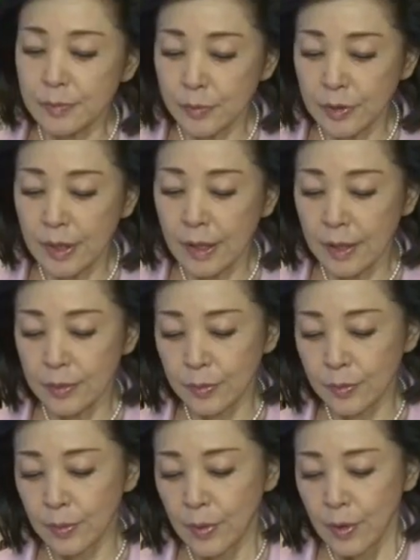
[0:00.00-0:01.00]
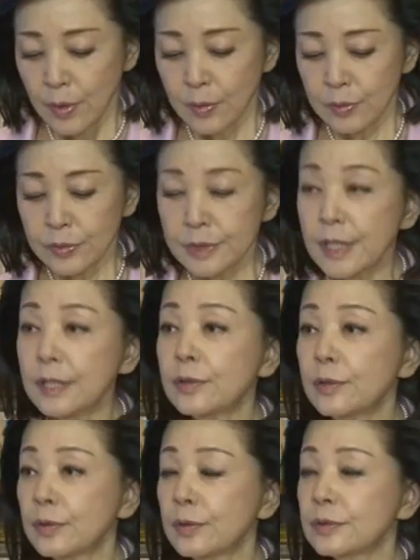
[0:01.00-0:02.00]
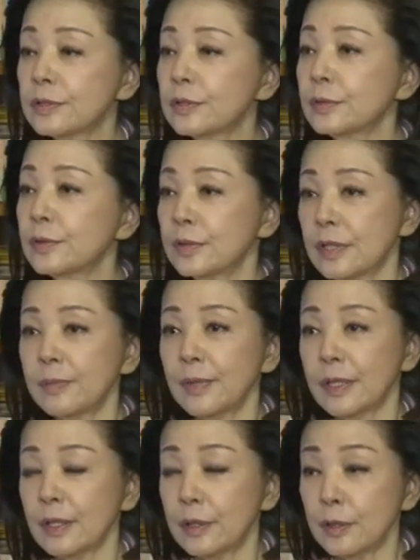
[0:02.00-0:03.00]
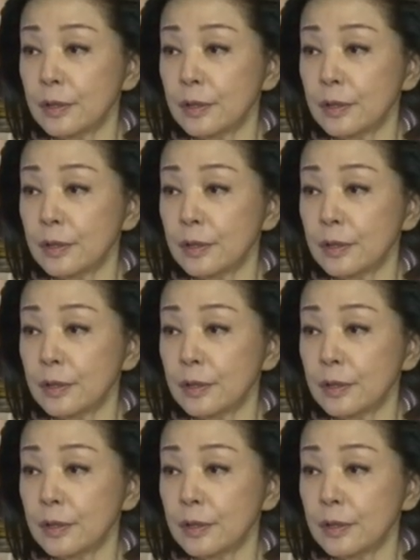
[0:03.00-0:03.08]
もねあのこの選挙を論ずる時今ね、